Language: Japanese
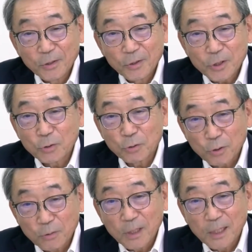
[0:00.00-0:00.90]
仕
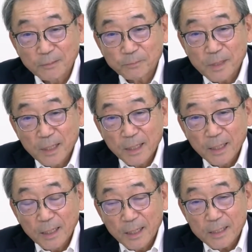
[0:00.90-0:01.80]
事は、
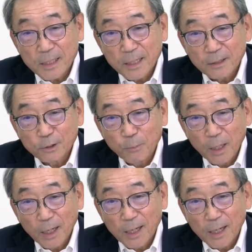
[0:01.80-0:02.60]
えー、製薬メー